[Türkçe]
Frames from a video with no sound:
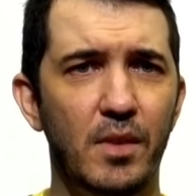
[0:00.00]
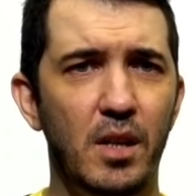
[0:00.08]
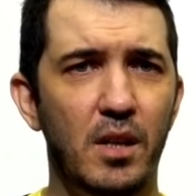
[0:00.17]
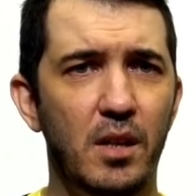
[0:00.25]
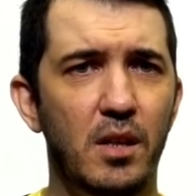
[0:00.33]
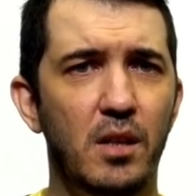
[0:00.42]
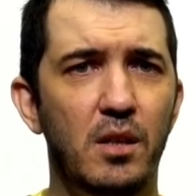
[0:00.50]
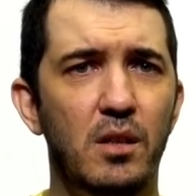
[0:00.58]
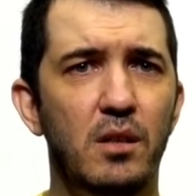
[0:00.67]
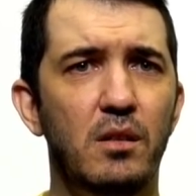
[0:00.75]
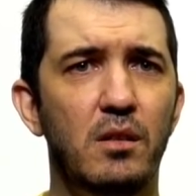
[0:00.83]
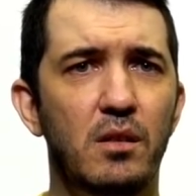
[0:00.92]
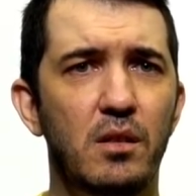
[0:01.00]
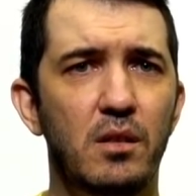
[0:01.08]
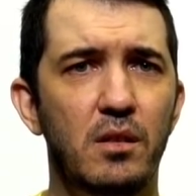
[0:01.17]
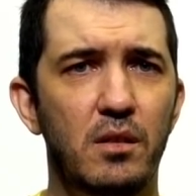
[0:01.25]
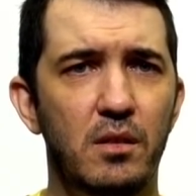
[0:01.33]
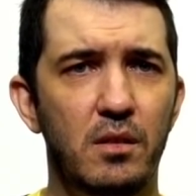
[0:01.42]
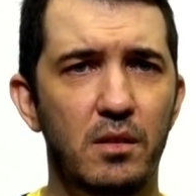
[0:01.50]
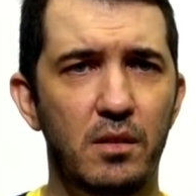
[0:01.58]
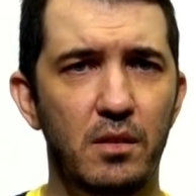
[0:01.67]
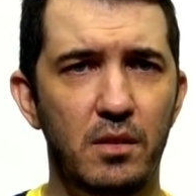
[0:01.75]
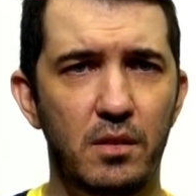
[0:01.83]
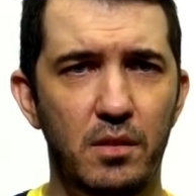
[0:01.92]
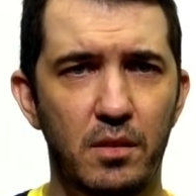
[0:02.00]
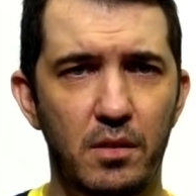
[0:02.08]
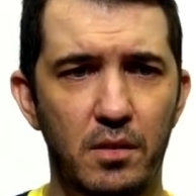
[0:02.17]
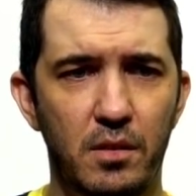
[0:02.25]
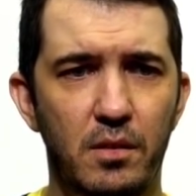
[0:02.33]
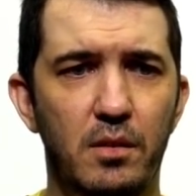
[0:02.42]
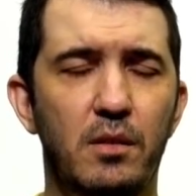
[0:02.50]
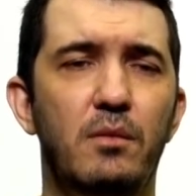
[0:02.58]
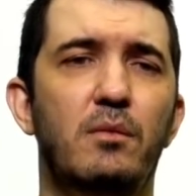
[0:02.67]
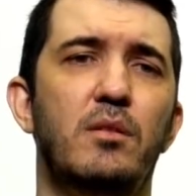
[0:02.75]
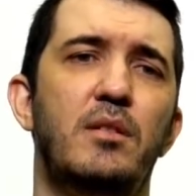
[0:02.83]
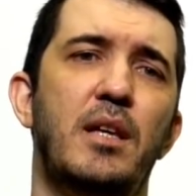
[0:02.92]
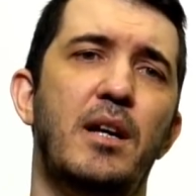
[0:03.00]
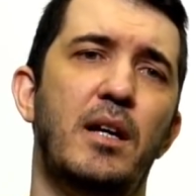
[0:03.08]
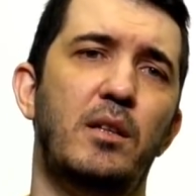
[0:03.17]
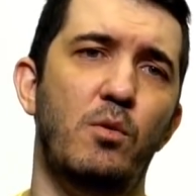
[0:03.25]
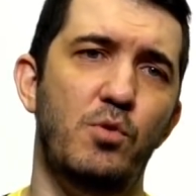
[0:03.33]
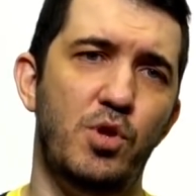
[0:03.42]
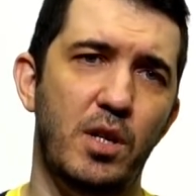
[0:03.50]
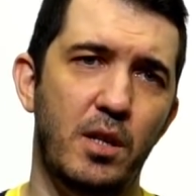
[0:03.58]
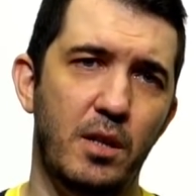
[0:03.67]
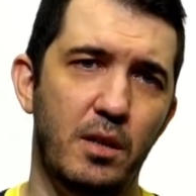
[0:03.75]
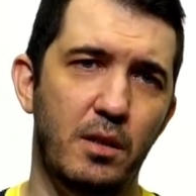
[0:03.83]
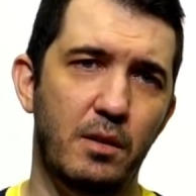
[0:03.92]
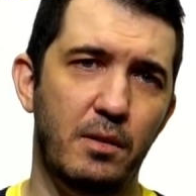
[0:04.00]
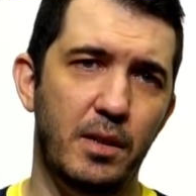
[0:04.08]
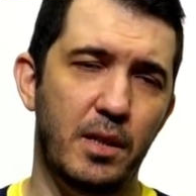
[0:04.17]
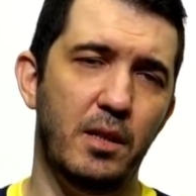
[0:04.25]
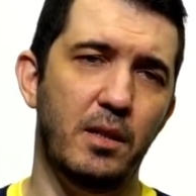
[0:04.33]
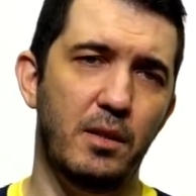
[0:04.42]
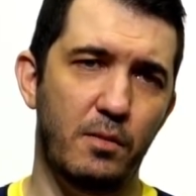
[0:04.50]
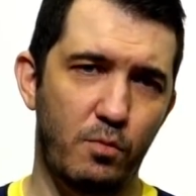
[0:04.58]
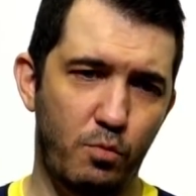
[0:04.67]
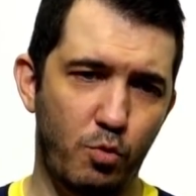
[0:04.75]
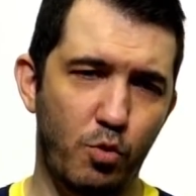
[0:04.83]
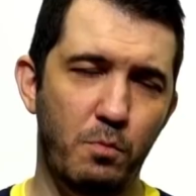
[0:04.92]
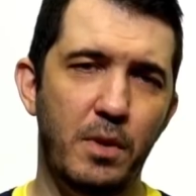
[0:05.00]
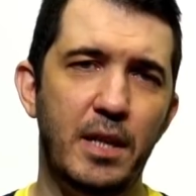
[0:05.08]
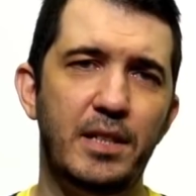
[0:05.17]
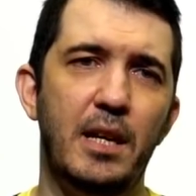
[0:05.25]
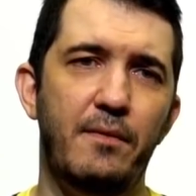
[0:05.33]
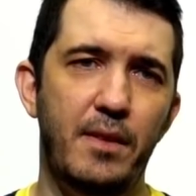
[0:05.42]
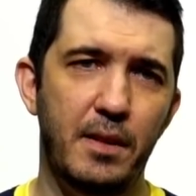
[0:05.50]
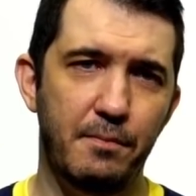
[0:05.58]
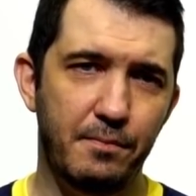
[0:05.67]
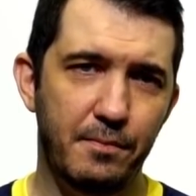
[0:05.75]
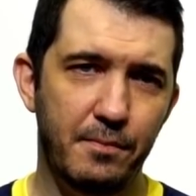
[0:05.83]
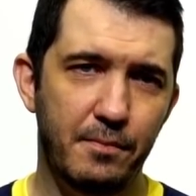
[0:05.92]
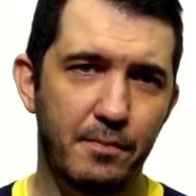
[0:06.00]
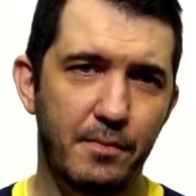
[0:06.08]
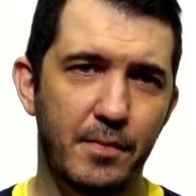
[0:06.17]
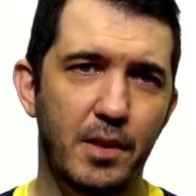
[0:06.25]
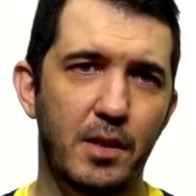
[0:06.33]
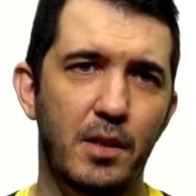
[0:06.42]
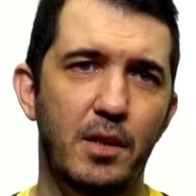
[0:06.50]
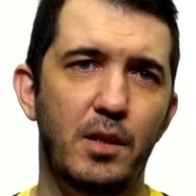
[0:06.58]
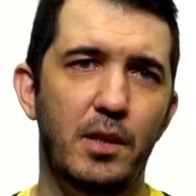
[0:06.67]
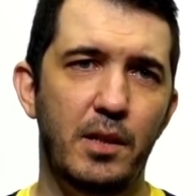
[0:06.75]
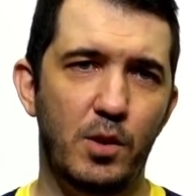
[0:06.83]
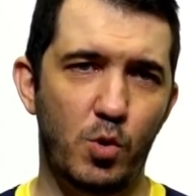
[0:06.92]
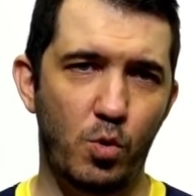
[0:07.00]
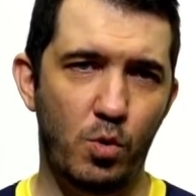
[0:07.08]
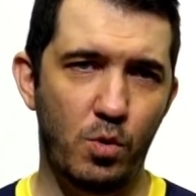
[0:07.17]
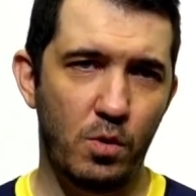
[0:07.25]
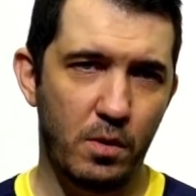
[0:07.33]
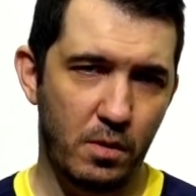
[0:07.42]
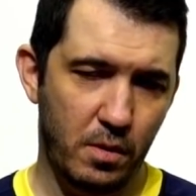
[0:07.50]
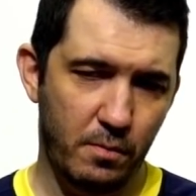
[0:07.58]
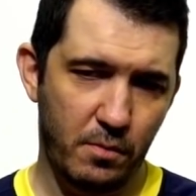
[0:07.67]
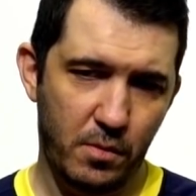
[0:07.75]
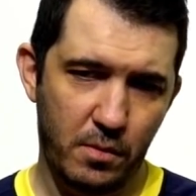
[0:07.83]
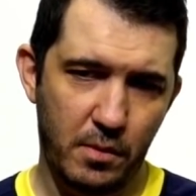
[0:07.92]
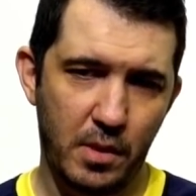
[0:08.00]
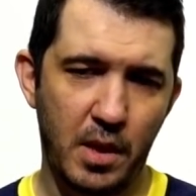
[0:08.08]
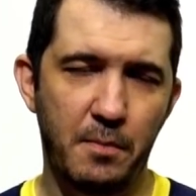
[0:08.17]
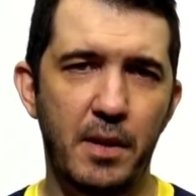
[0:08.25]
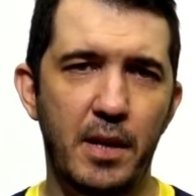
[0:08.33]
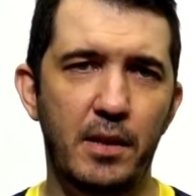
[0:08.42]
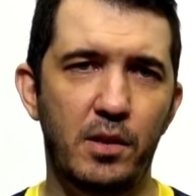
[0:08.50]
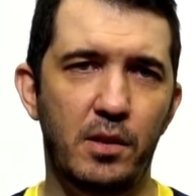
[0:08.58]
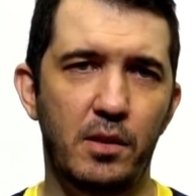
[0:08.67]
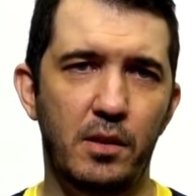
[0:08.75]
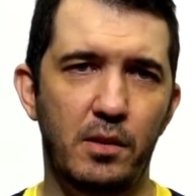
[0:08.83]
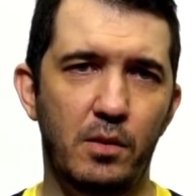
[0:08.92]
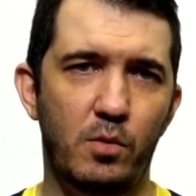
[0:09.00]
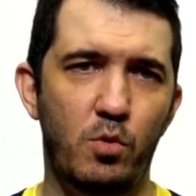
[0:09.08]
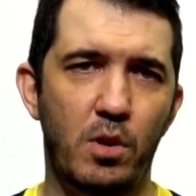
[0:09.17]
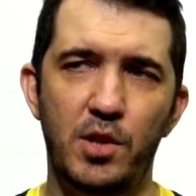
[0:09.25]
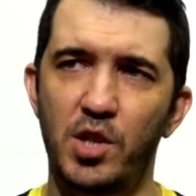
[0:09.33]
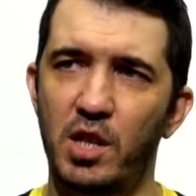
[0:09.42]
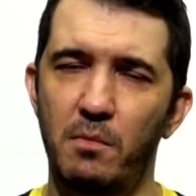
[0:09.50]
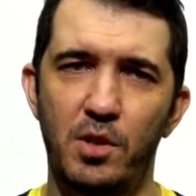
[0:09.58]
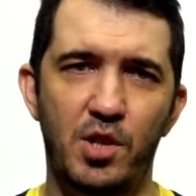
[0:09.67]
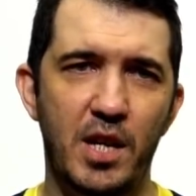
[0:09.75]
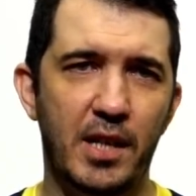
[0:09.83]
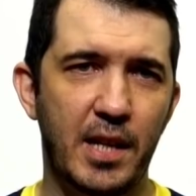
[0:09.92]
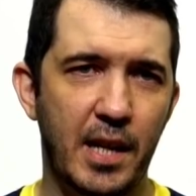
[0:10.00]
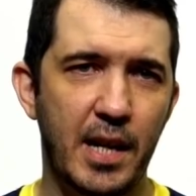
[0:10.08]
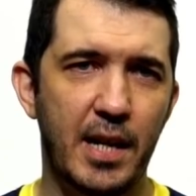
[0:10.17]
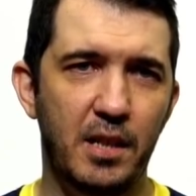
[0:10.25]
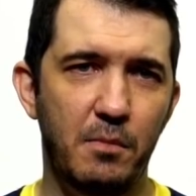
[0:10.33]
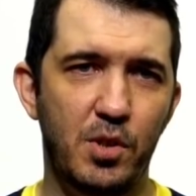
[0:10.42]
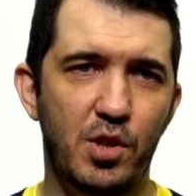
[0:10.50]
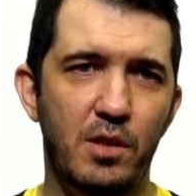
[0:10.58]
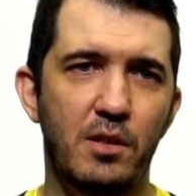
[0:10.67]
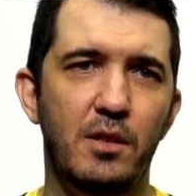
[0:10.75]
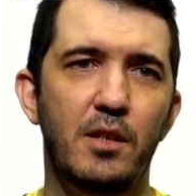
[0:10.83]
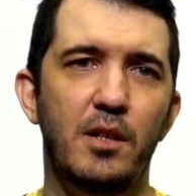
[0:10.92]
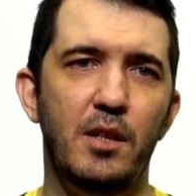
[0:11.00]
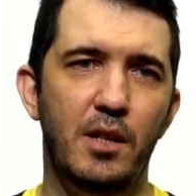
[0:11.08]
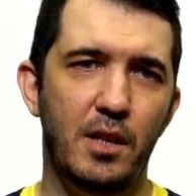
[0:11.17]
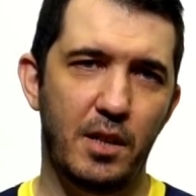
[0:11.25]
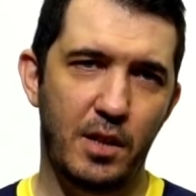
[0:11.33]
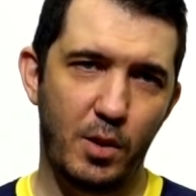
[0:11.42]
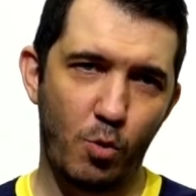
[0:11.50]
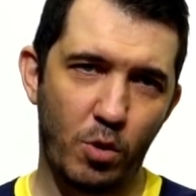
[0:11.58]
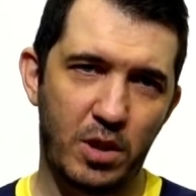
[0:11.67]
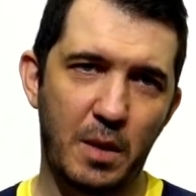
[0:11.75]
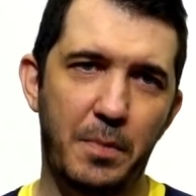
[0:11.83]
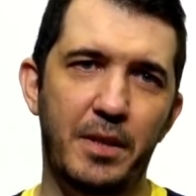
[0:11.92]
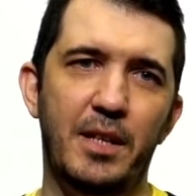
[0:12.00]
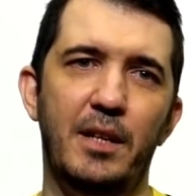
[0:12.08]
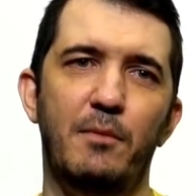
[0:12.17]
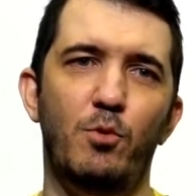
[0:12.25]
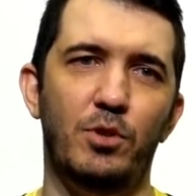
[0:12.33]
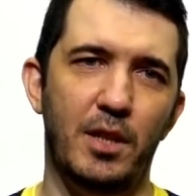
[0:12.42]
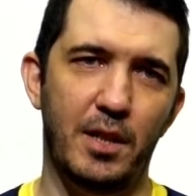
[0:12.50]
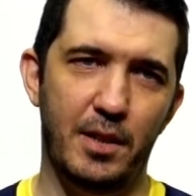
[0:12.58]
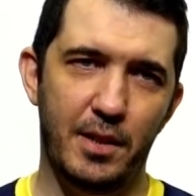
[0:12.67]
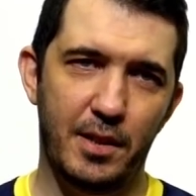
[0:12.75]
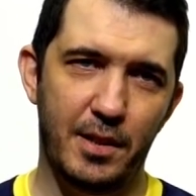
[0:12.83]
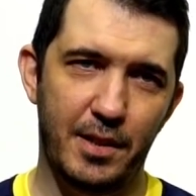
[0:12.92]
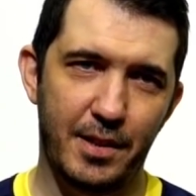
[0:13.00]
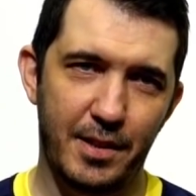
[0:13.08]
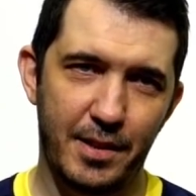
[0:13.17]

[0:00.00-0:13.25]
Serie ile alakalı önemli gelişmeyi de aslında... Serie A'dan önce e, bugün biraz keyifliyim. Evet. E, çünkü NBA kura çekimi için erken geldiğim için Eurostep'e de burada e,